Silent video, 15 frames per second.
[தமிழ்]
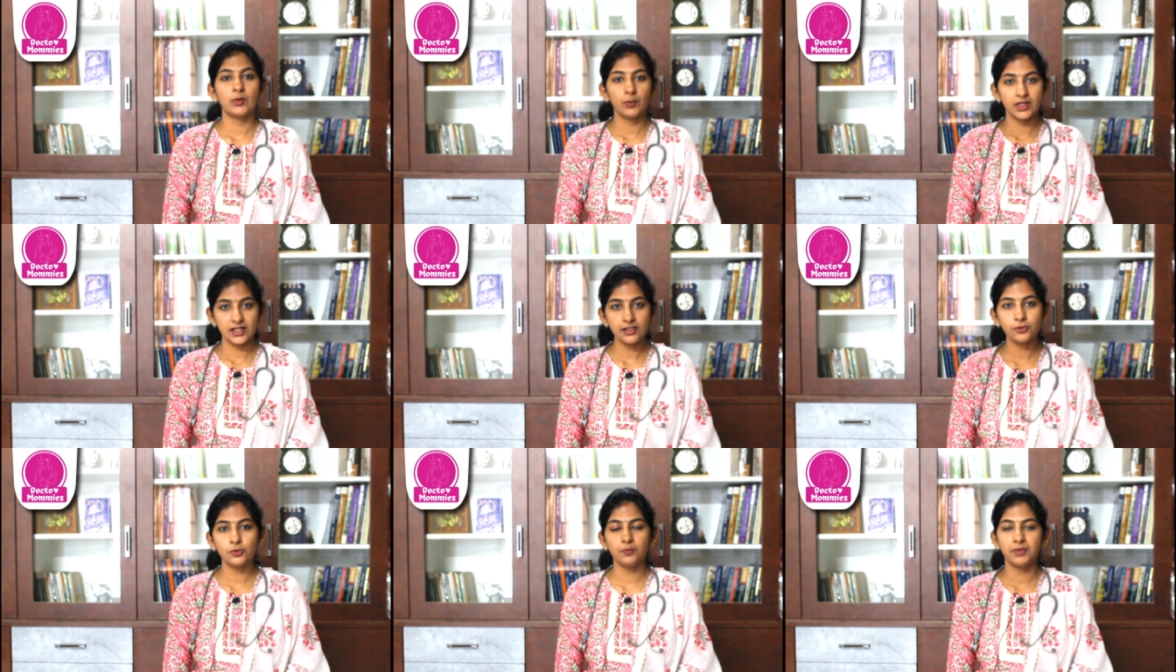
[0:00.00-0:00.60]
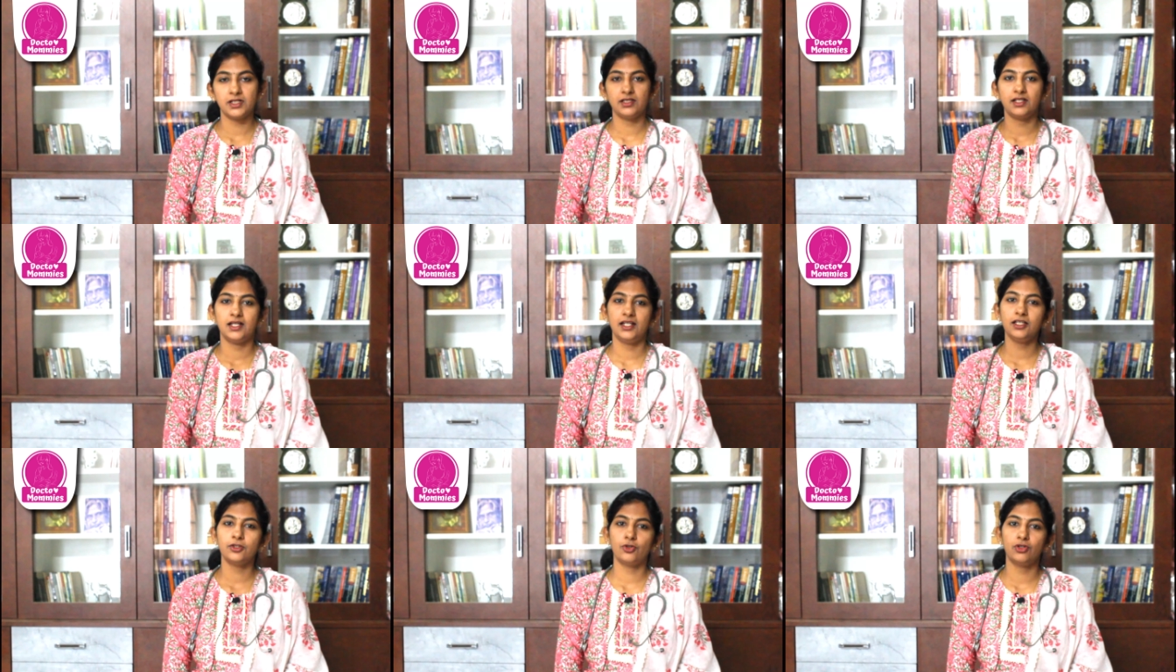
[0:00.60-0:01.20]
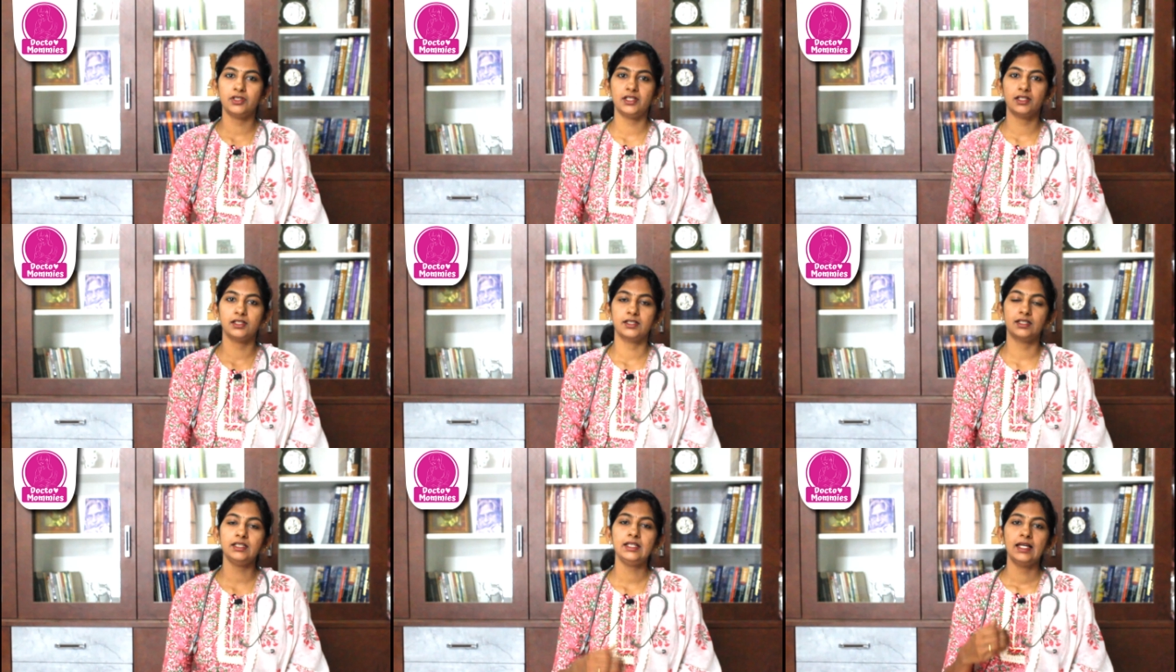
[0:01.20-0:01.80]
விரல் சூப்பறதுனால
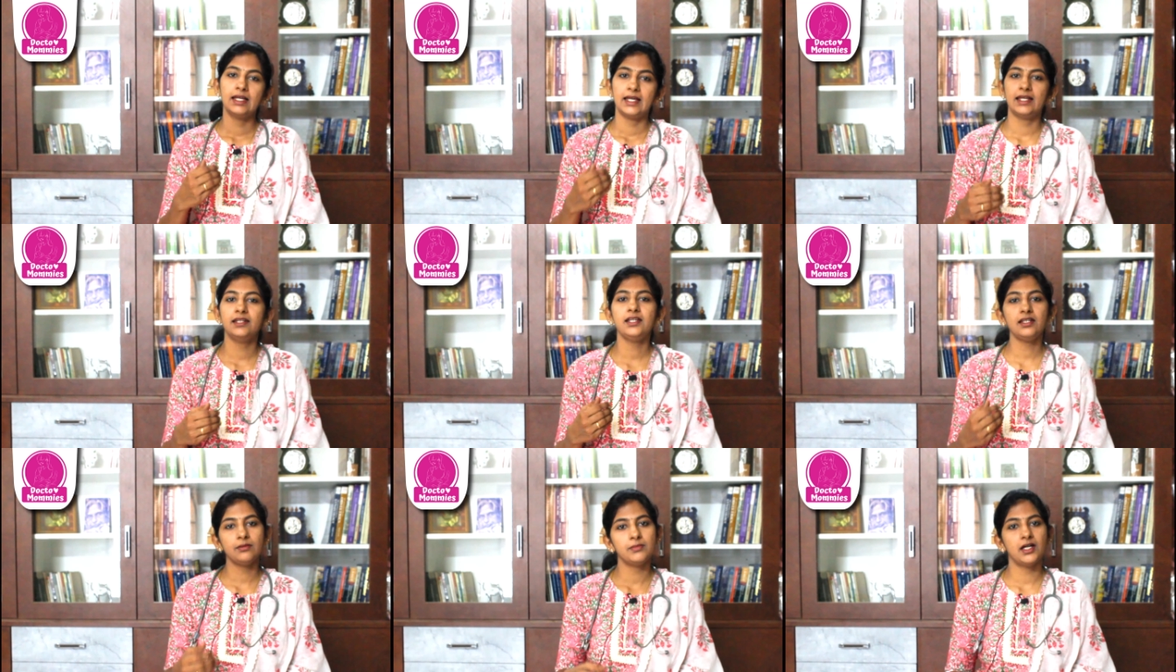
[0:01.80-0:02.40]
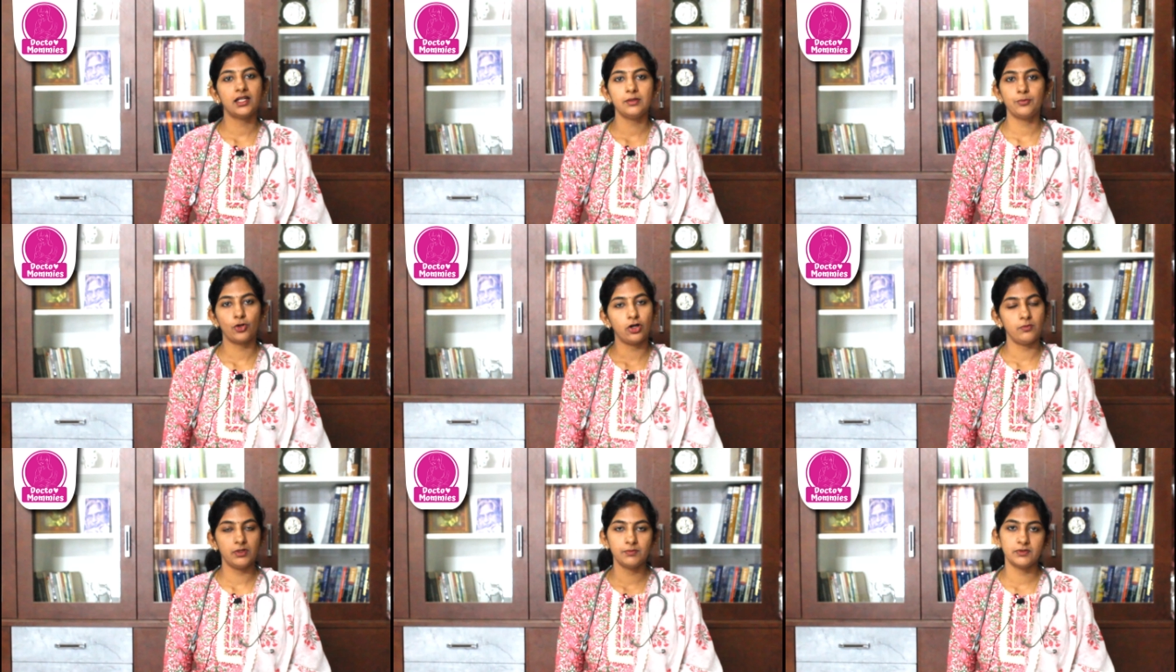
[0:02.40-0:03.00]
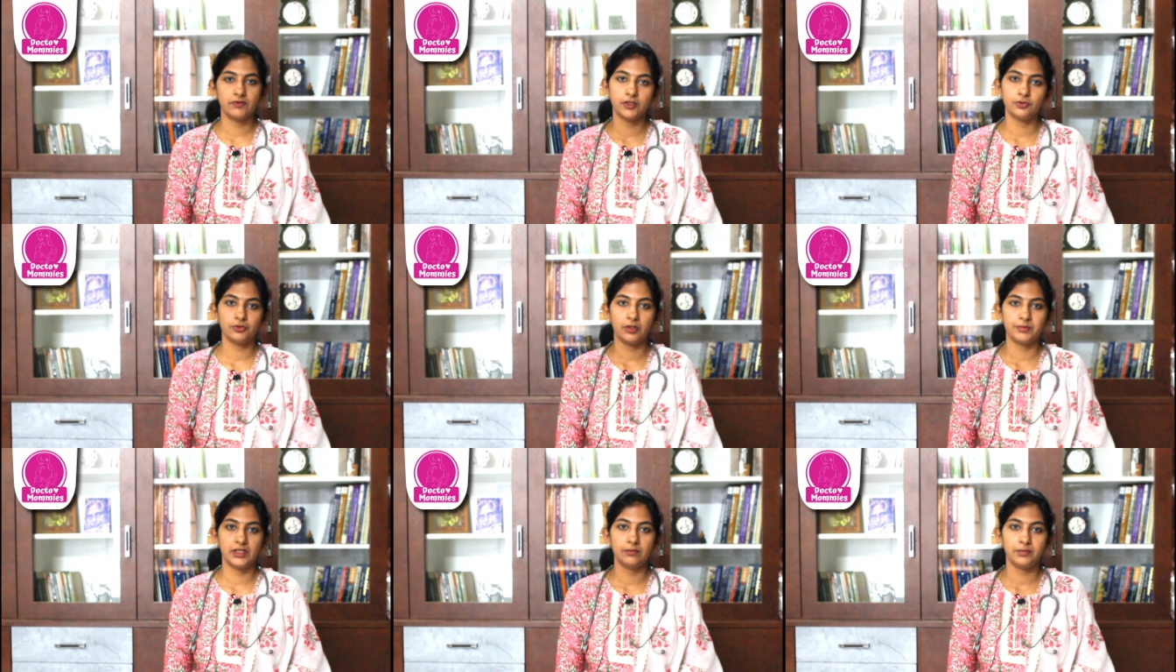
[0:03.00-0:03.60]
குழந்தைங்களுக்கு என்னென்ன மாதிரி ப்ராப்ளம்ஸ் வரும்
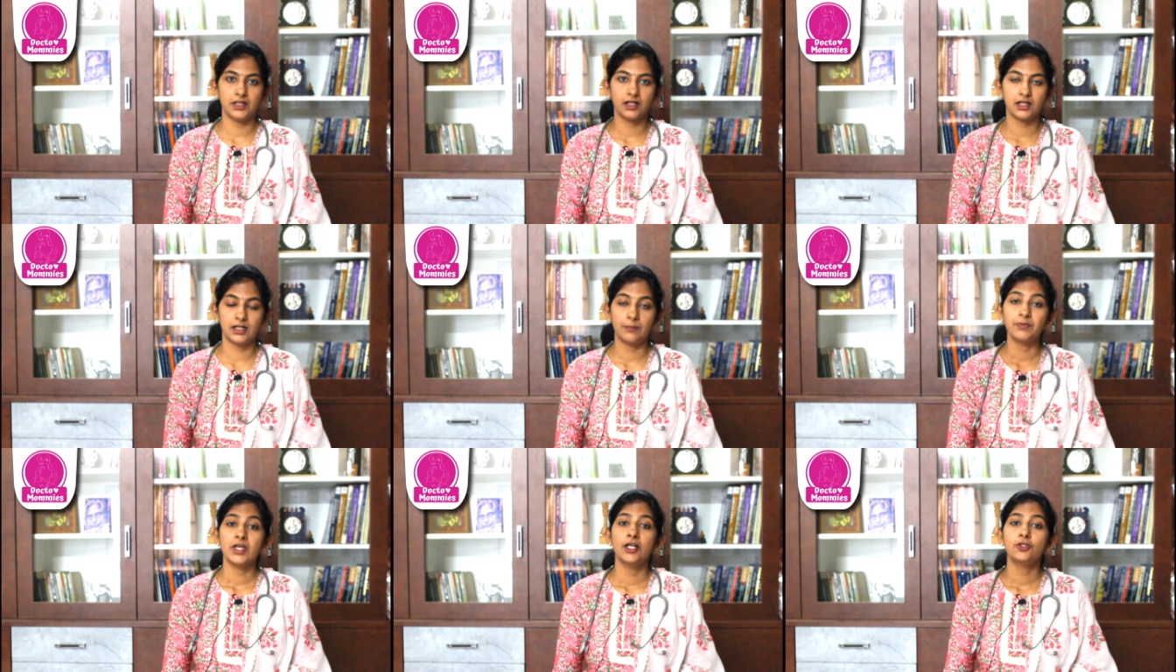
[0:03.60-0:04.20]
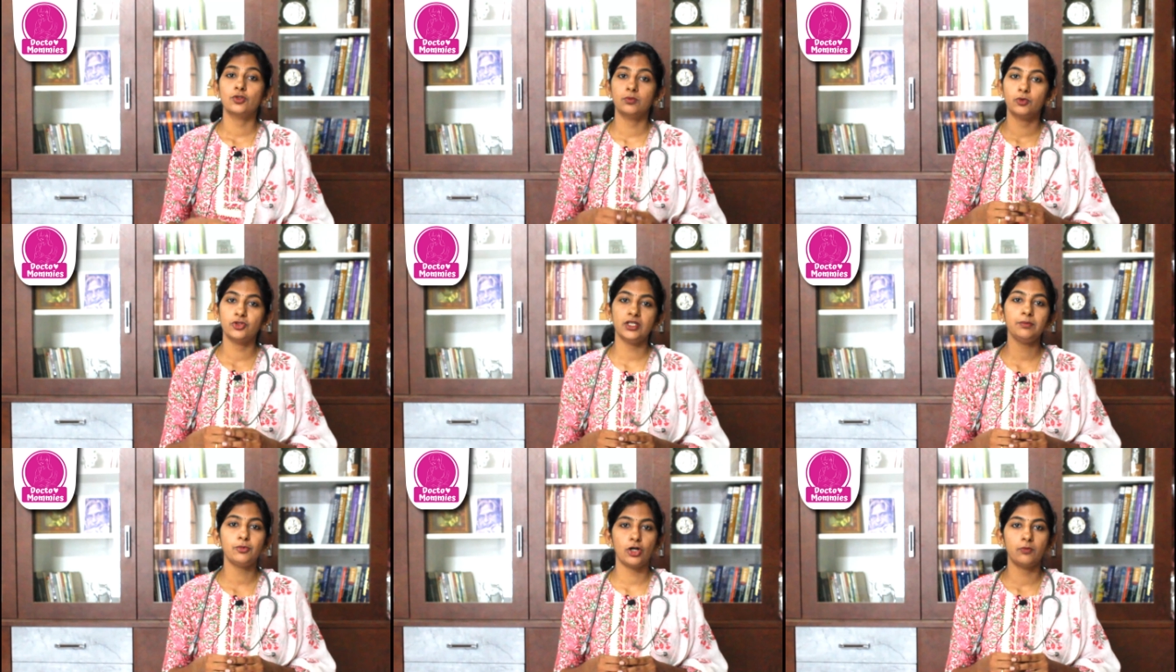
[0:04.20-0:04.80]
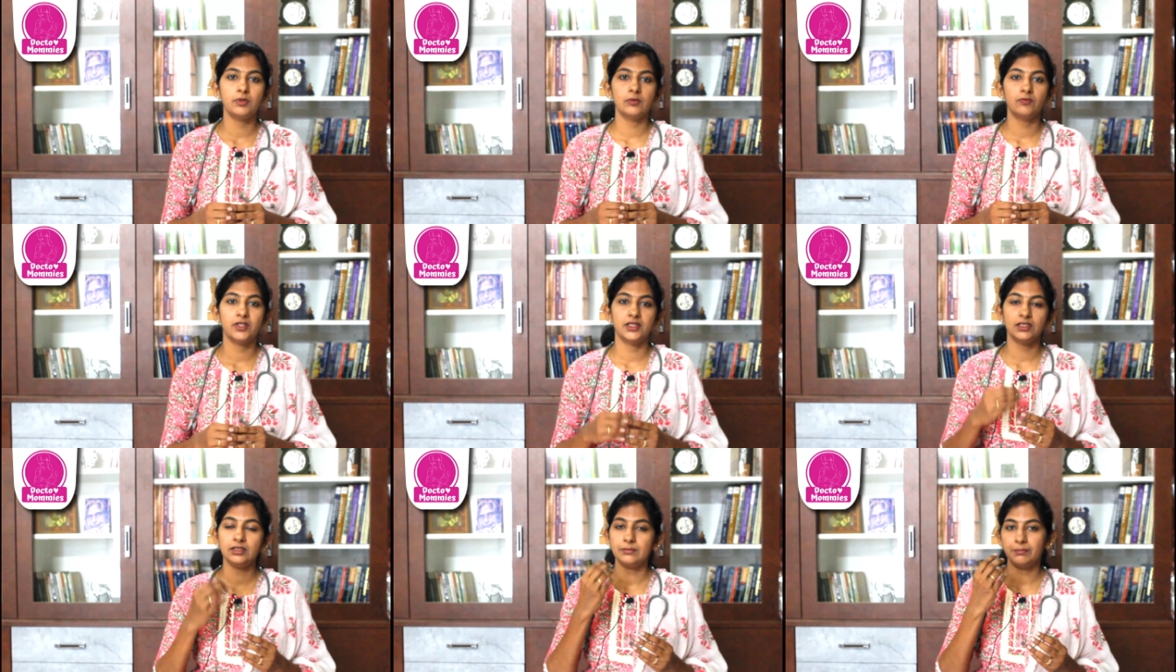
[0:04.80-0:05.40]
அப்படின்னு பார்க்கலாம் ஸோ மொதல் ப்ராப்ளம்
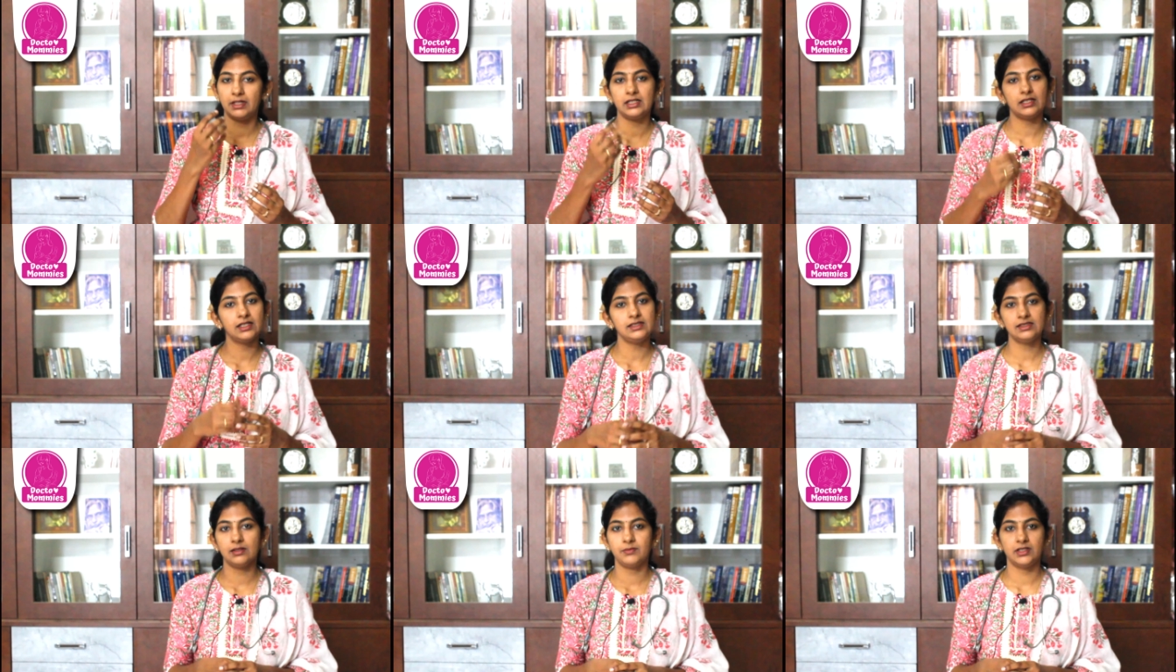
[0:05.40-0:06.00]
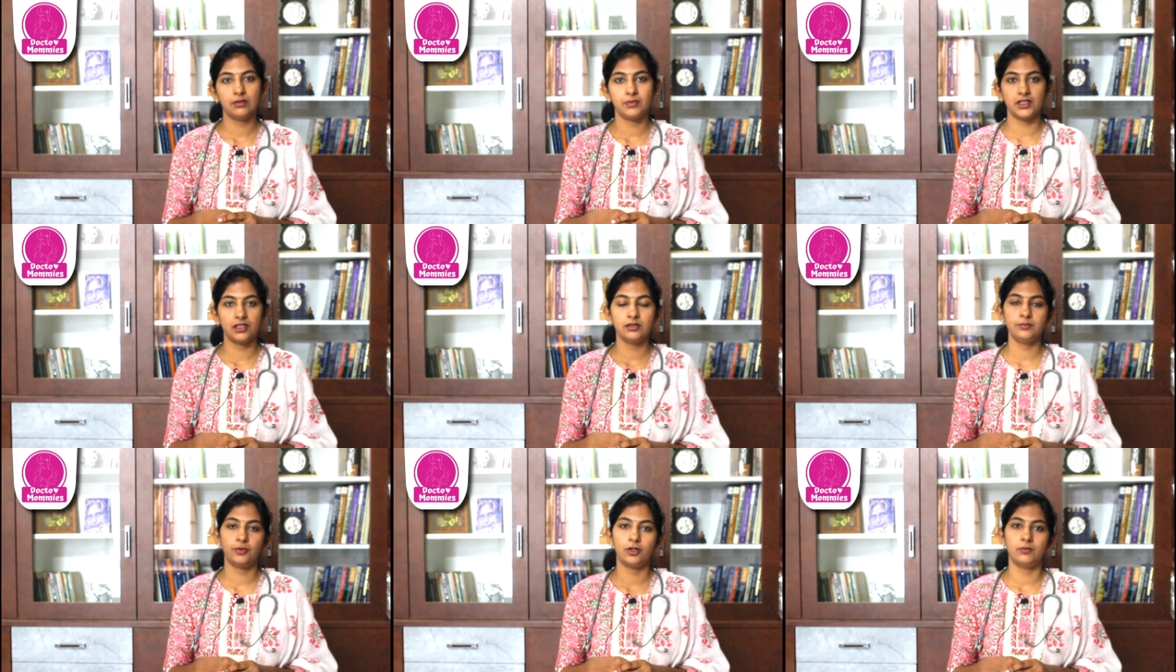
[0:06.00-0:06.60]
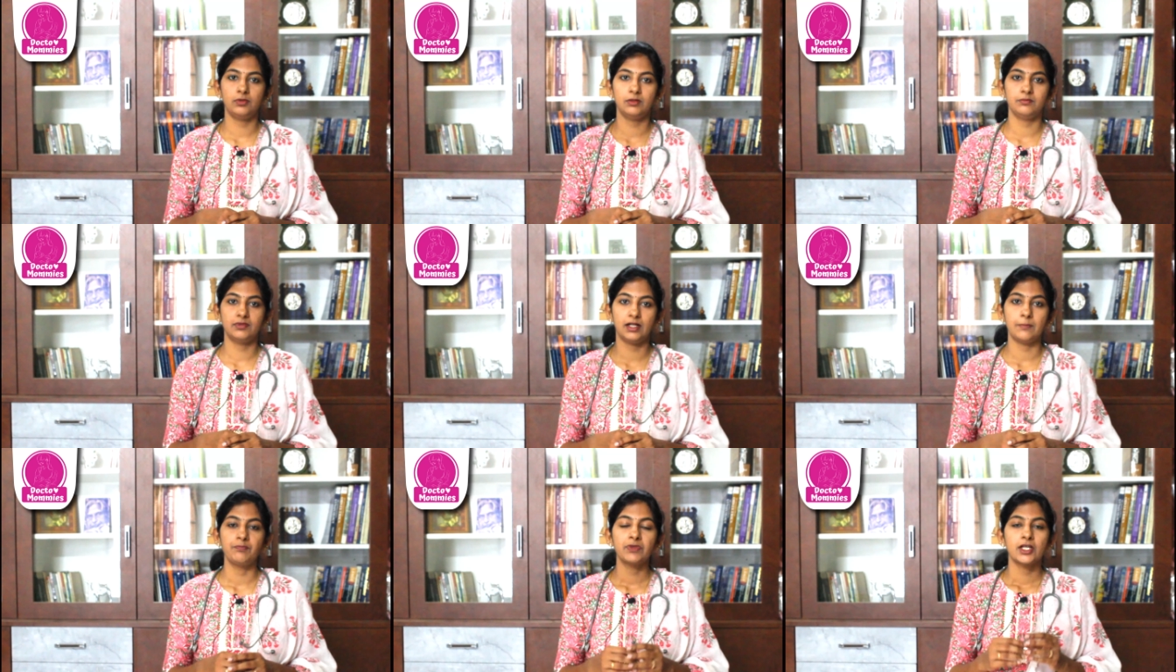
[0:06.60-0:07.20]
வந்து பற்கள் சம்மந்தப்பட்ட ப்ராப்ளம் தான்